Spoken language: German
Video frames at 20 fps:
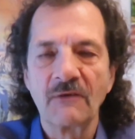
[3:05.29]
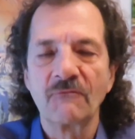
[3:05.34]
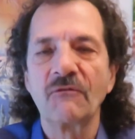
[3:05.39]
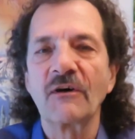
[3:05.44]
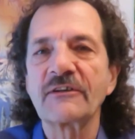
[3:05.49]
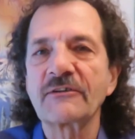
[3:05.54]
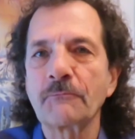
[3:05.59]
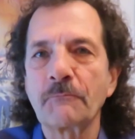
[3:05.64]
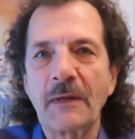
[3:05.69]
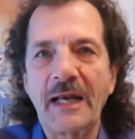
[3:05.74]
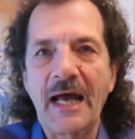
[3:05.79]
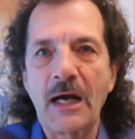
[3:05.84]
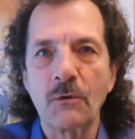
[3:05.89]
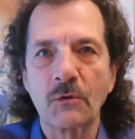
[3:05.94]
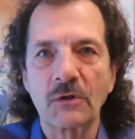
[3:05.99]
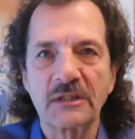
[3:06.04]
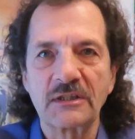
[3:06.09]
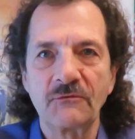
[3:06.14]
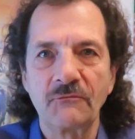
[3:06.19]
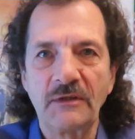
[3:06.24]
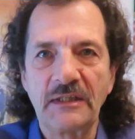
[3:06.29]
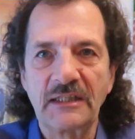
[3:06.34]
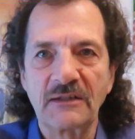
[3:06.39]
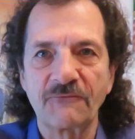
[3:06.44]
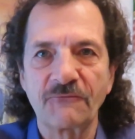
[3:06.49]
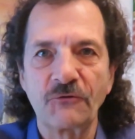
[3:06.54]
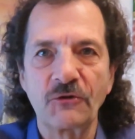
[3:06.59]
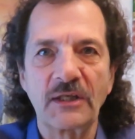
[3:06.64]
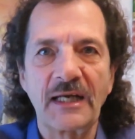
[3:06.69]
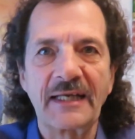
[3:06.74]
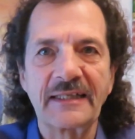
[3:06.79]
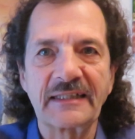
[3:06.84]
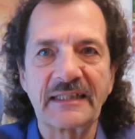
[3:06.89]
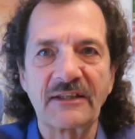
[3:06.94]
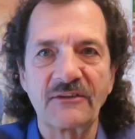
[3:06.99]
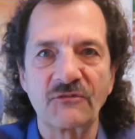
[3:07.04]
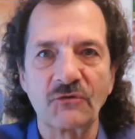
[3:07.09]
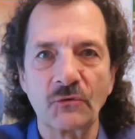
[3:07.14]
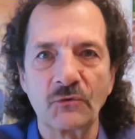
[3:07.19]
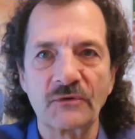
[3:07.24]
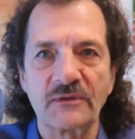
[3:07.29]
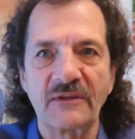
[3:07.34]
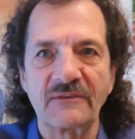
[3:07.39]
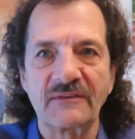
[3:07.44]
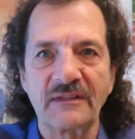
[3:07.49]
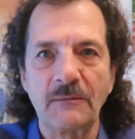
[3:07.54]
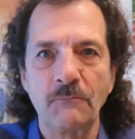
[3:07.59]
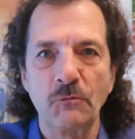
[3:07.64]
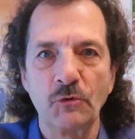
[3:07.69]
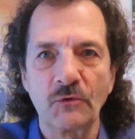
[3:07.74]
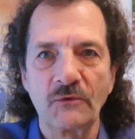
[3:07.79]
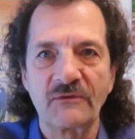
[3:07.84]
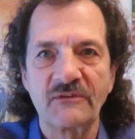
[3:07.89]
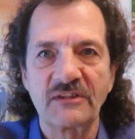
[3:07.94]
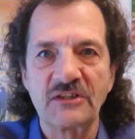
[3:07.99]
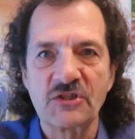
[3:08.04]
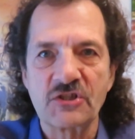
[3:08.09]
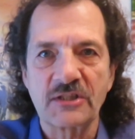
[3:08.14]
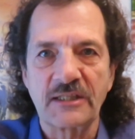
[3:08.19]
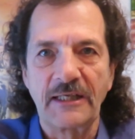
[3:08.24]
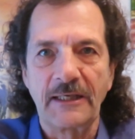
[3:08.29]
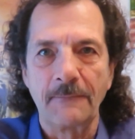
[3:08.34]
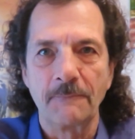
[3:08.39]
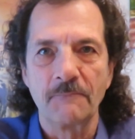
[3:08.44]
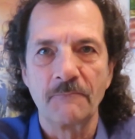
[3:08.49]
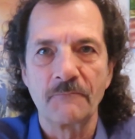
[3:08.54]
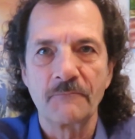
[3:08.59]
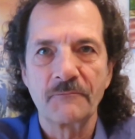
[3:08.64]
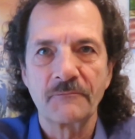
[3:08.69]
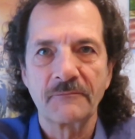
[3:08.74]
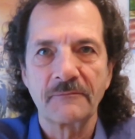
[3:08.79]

Was brauchen wir für ein gesundes Immunsystem?